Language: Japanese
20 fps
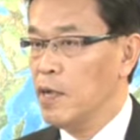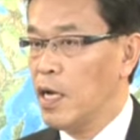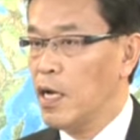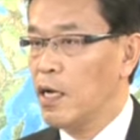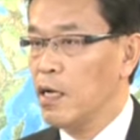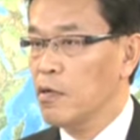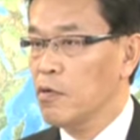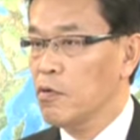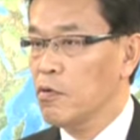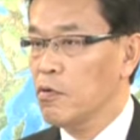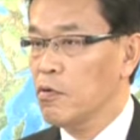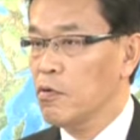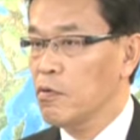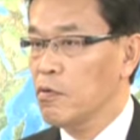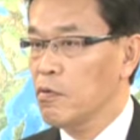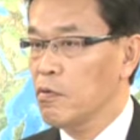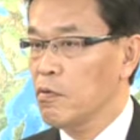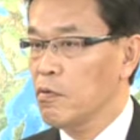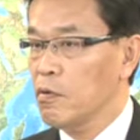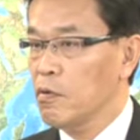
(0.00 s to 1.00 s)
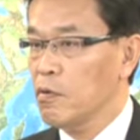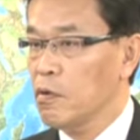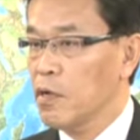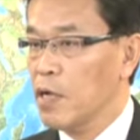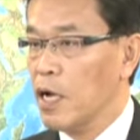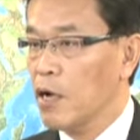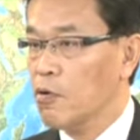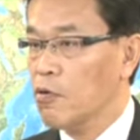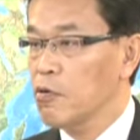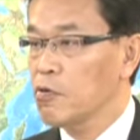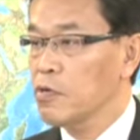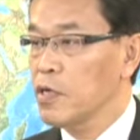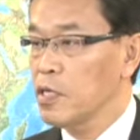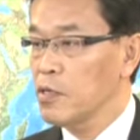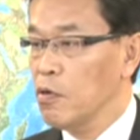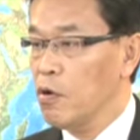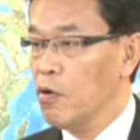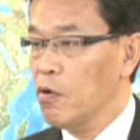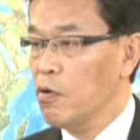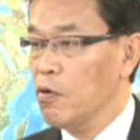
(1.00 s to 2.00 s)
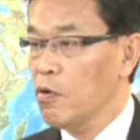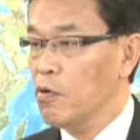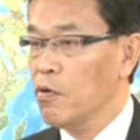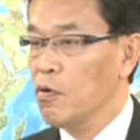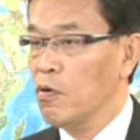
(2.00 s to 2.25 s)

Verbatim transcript: まあ、あの各国への